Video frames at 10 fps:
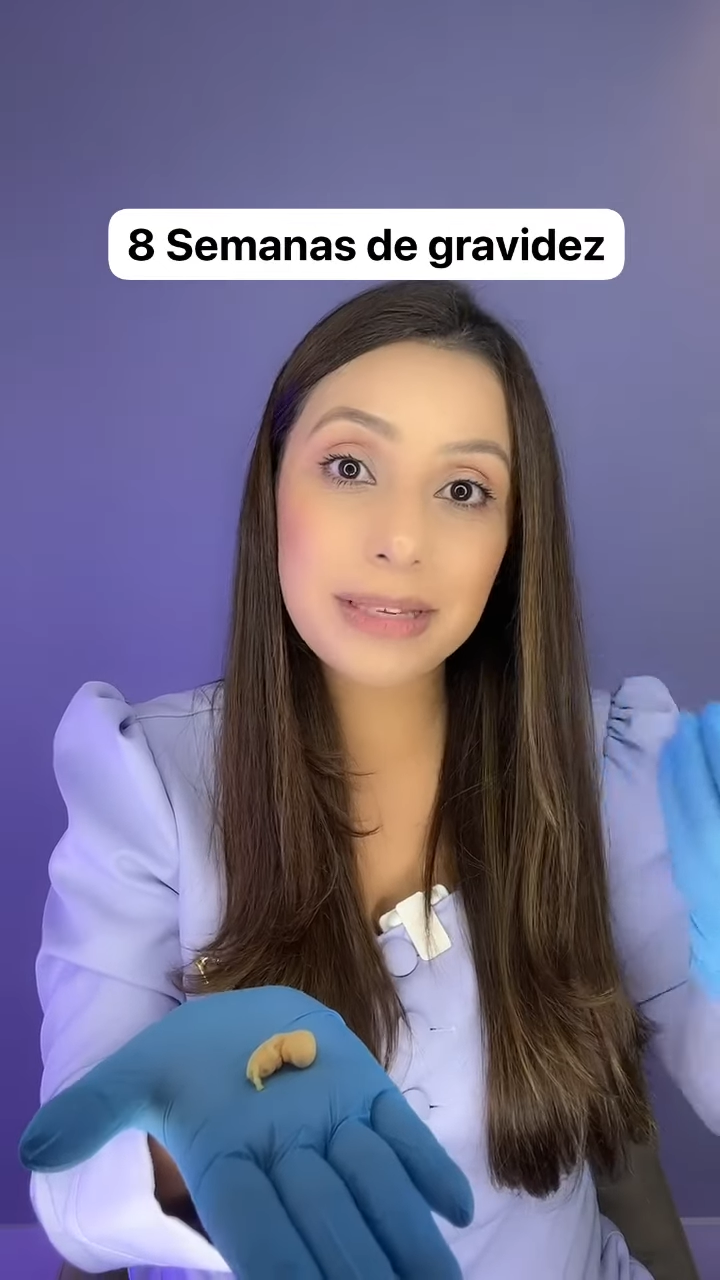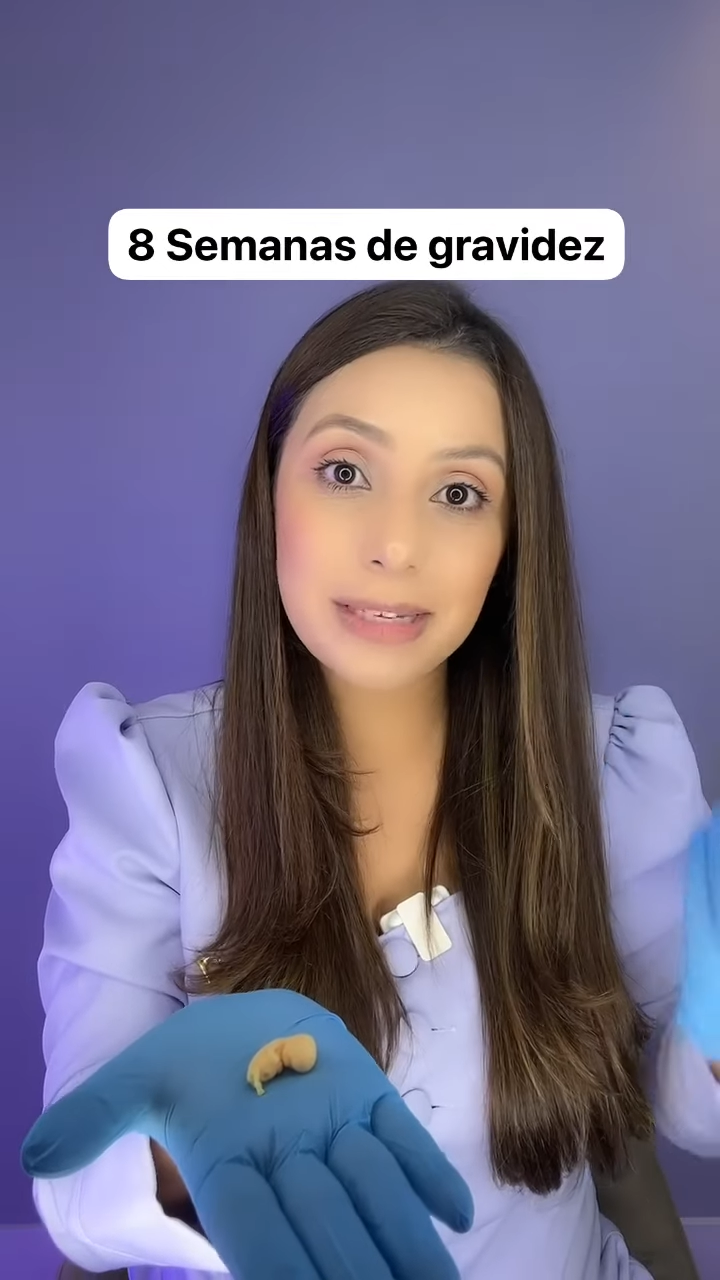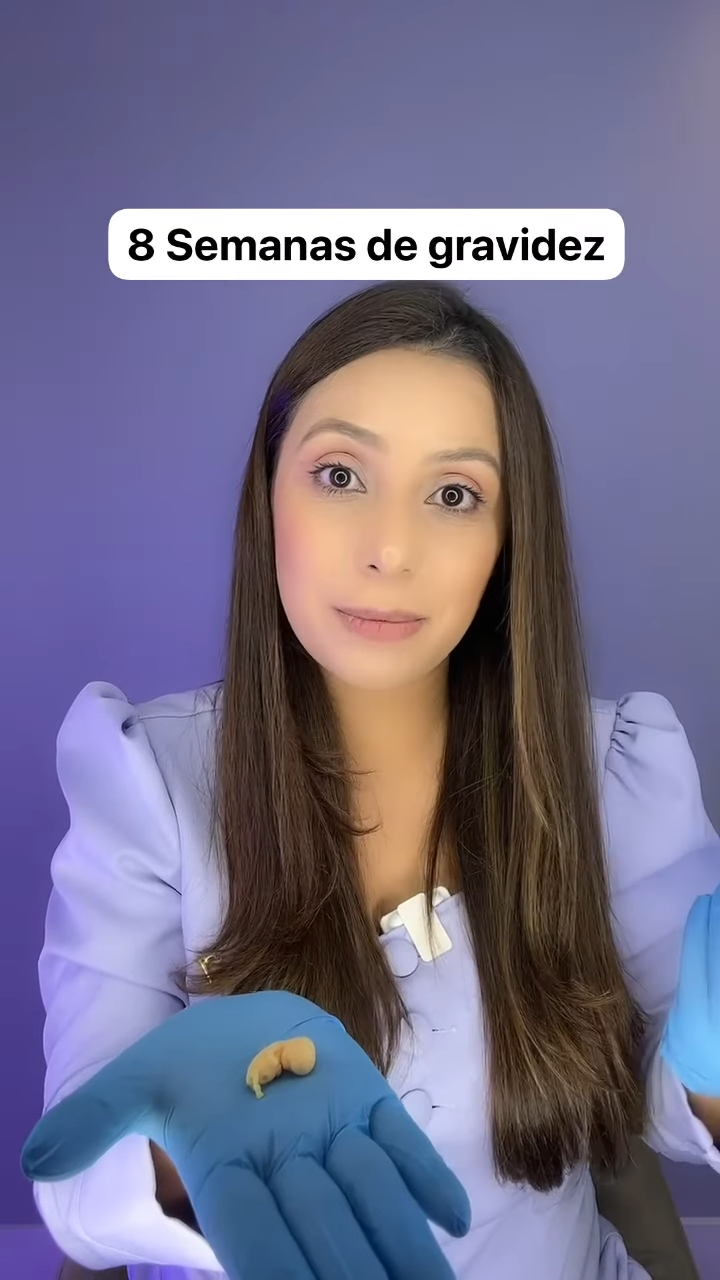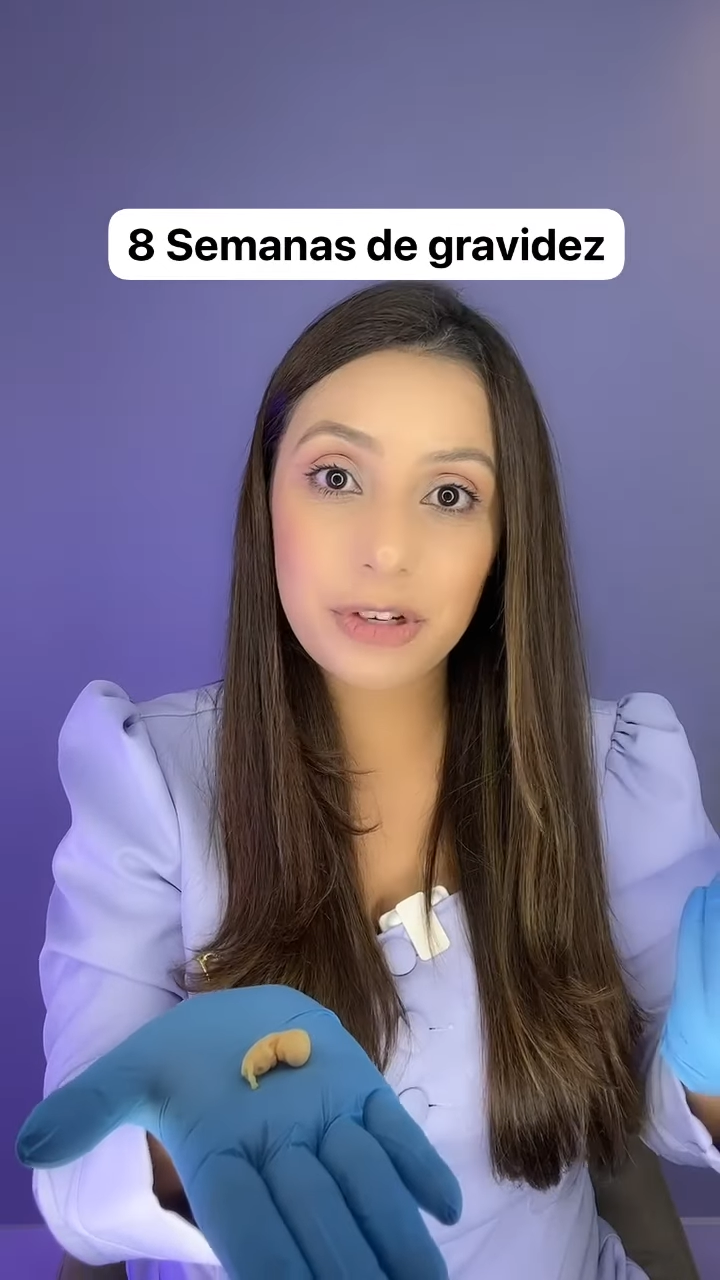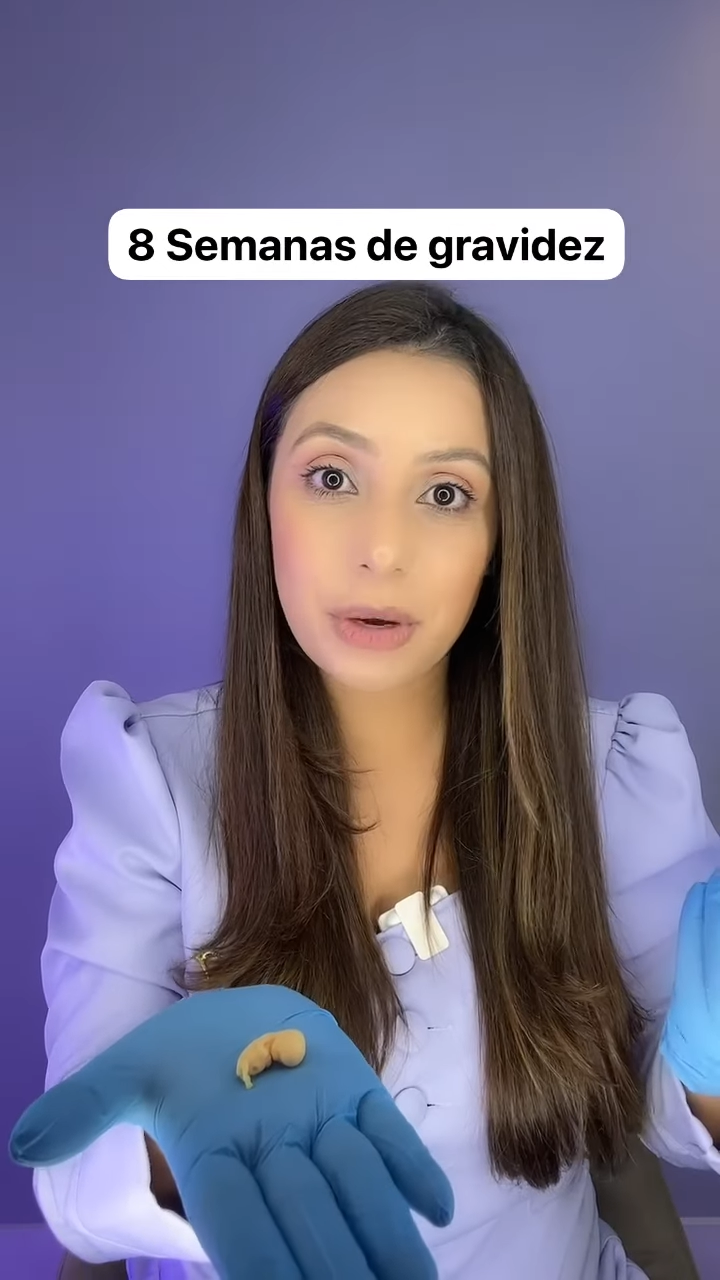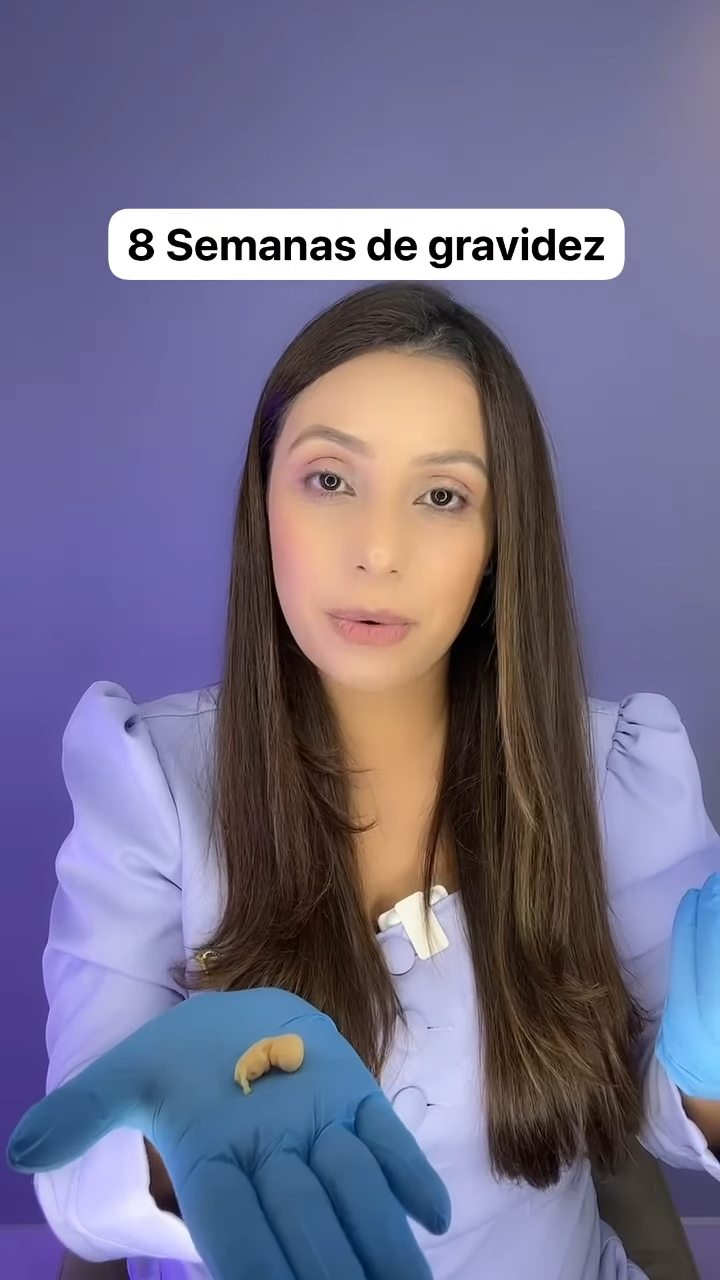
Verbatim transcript: exame de